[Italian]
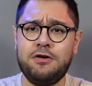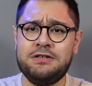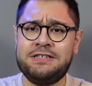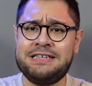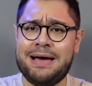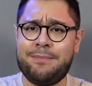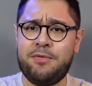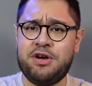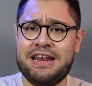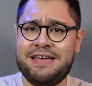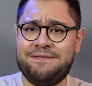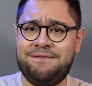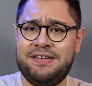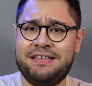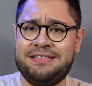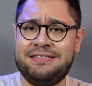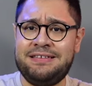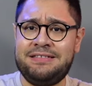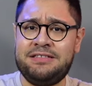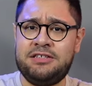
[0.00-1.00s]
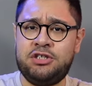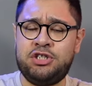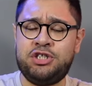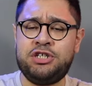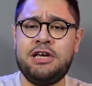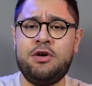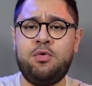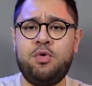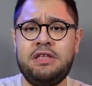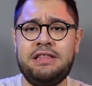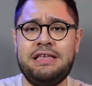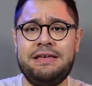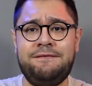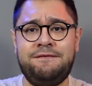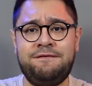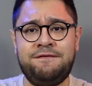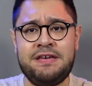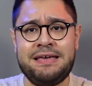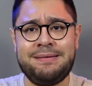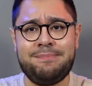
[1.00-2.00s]
O siamo in FTTC, quindi in
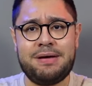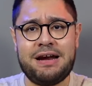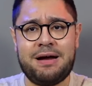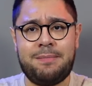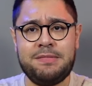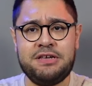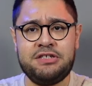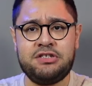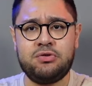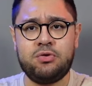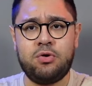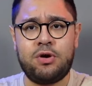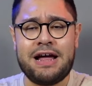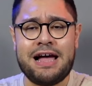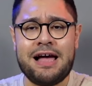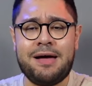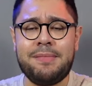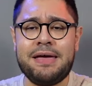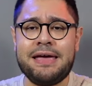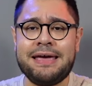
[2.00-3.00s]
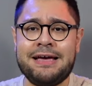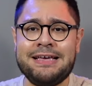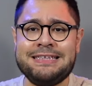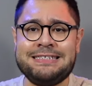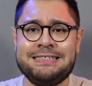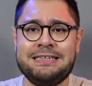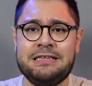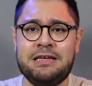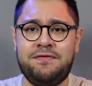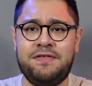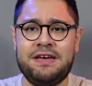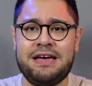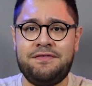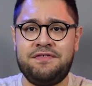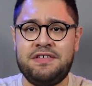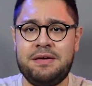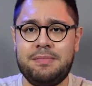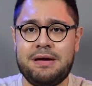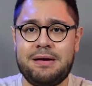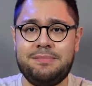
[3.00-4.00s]
fibra misto rame, che significa
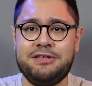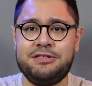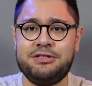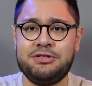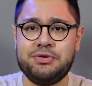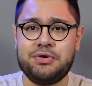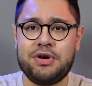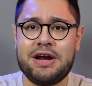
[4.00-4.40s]
fibra misto